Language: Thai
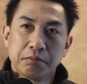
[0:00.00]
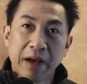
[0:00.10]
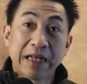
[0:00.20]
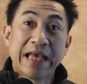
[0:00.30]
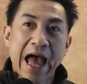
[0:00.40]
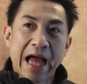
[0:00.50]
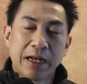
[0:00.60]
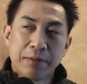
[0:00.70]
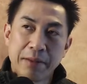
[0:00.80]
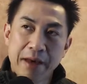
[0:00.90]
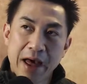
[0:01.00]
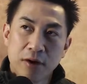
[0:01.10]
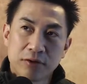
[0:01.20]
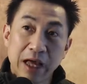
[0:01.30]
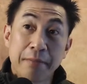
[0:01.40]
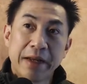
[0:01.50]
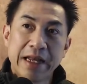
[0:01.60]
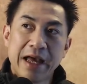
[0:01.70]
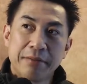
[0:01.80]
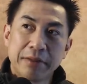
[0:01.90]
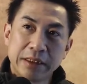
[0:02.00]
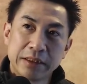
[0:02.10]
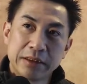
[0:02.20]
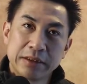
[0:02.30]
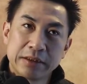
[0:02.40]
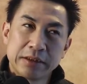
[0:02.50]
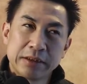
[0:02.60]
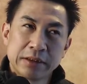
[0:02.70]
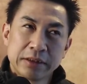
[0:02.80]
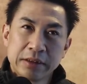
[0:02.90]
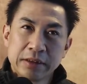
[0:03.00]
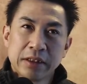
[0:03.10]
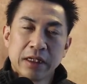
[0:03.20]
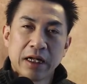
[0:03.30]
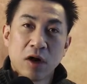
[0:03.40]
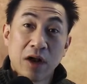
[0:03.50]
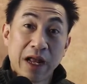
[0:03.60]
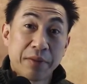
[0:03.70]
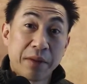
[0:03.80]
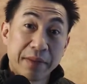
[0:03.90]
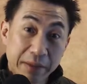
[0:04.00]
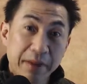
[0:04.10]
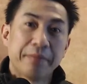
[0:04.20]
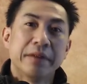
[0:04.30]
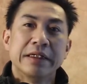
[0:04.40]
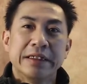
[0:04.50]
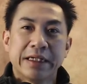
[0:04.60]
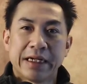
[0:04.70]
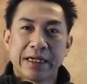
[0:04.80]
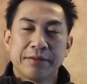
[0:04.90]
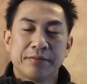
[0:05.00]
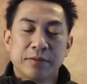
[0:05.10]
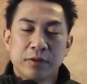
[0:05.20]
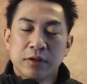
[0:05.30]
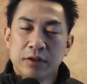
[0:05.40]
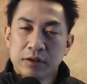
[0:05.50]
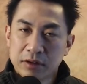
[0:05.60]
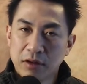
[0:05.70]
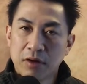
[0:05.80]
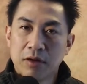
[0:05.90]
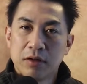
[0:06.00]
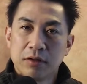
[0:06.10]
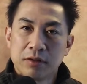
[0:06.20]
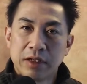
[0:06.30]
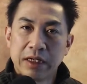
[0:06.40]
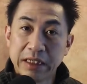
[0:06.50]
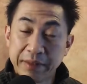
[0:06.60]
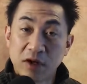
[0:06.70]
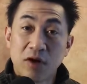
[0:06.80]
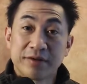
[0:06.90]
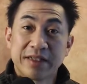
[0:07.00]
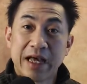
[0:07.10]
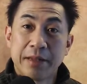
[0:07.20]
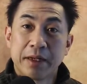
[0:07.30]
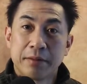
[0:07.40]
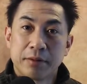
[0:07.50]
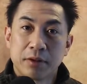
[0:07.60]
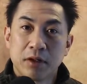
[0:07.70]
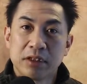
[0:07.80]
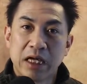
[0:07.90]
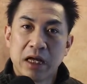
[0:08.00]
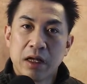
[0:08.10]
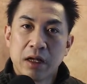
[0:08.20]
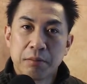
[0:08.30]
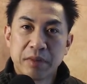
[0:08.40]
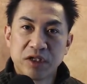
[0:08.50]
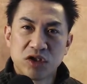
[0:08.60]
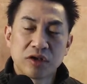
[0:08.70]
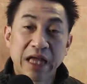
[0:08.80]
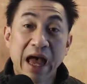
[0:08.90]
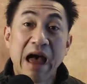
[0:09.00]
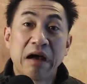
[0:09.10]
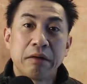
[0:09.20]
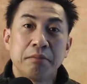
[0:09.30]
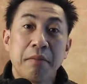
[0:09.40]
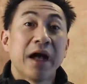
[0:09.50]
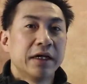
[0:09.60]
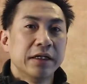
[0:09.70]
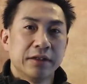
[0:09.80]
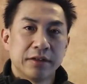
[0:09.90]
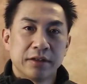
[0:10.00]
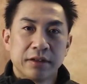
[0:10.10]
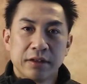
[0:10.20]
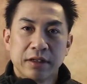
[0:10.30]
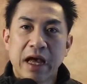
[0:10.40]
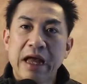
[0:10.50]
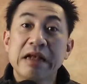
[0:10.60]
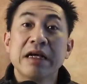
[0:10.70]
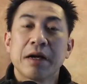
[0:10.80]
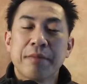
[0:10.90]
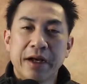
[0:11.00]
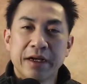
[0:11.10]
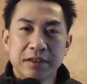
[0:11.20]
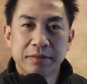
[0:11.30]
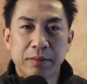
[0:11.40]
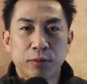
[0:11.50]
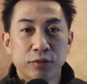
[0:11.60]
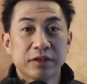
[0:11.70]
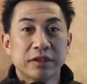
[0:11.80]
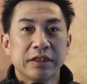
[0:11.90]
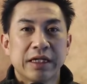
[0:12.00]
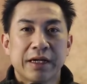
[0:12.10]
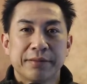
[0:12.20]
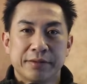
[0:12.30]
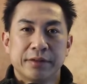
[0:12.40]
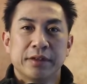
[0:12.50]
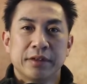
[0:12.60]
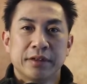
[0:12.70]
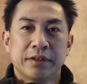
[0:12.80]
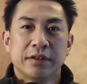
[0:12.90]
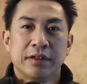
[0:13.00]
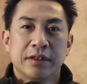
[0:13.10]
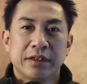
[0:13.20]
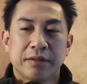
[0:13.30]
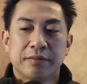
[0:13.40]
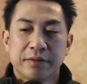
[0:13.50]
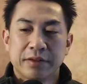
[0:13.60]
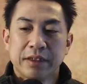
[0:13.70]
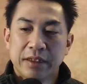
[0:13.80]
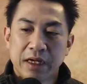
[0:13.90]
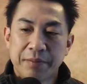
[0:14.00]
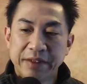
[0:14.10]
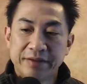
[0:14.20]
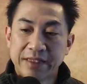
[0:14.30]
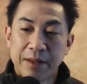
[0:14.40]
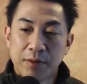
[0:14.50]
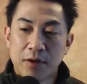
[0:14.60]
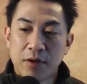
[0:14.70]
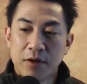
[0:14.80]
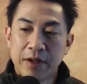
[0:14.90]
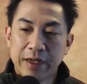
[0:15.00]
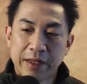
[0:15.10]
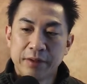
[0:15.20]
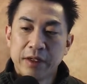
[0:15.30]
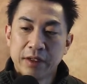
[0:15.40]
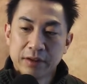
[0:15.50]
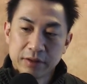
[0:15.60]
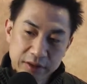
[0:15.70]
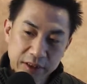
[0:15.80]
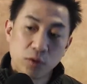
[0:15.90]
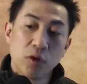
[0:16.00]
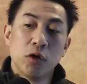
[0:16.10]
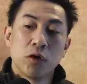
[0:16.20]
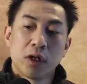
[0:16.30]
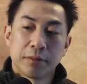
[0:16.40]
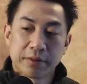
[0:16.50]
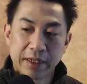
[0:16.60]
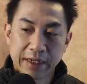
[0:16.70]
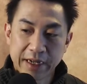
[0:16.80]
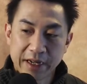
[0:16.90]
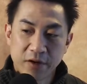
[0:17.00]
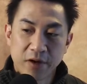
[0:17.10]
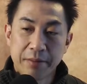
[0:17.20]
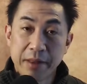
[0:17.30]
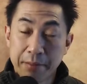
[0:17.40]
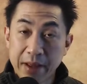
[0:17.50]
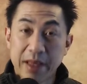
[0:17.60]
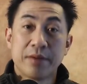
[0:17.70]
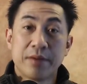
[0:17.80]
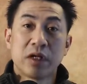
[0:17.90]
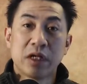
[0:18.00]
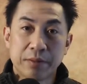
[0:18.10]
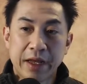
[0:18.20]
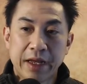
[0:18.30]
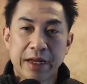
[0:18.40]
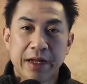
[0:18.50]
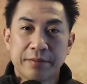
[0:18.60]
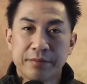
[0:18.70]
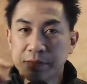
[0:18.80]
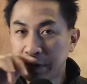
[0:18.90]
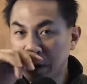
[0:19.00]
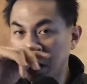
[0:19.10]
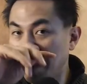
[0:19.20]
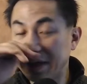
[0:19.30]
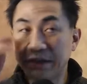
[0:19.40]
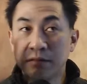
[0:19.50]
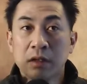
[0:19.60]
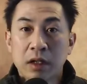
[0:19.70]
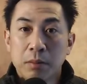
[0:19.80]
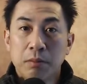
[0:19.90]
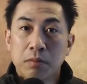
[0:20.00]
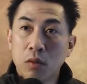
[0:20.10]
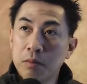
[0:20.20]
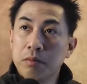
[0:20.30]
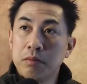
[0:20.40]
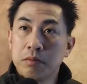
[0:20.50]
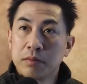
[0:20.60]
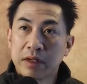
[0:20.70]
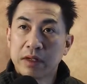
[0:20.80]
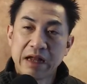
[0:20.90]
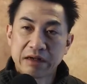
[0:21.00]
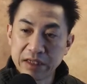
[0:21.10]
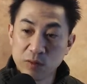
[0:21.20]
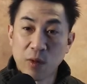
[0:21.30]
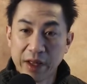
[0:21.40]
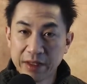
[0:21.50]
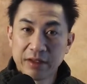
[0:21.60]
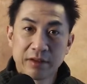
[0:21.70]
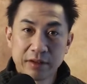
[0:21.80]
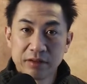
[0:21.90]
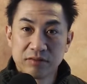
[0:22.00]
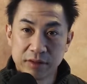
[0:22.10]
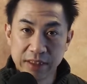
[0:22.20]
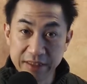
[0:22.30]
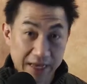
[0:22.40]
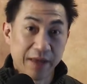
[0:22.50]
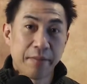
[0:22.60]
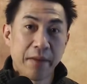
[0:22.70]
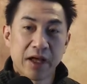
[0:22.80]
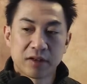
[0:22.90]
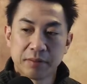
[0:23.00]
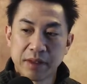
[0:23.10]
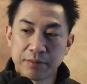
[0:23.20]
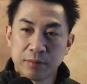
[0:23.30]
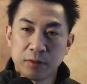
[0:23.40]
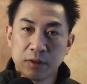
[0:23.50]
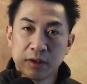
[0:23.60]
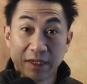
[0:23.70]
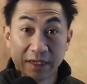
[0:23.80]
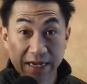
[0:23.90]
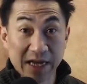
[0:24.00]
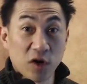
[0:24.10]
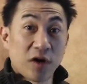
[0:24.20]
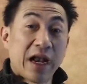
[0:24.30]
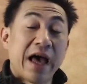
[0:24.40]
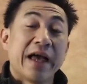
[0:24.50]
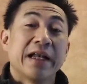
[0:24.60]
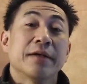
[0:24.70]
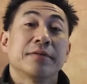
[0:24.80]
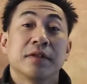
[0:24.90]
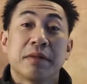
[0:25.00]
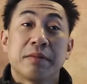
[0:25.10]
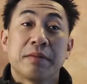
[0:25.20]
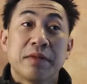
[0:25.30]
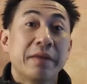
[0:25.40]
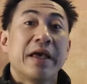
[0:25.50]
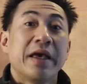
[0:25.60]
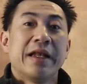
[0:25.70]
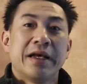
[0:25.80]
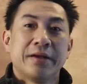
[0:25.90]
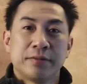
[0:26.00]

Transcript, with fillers: บางอย่างใน p a y p พาทำไม่ได้เหมือนออนไลน์เพย์เมนต์แบบอื่นนะครับ ก็อันนี้เป็นข้อสารนะครับก็จะมีช่องทางมากขึ้น ให้เลือกมากขึ้นรับผู้ซื้อนะครับนะครับก็เป็น 3 ข้อนะครับ ที่ควรรู้กับธนาคารออนไลน์แบบใหม่บน eBay นะครับก็เป็นมุมการเคลื่อนไหวที่ใหญ่มากสำหรับธนาคารออนไลน์นะครับสำหรับ eBay นะครับ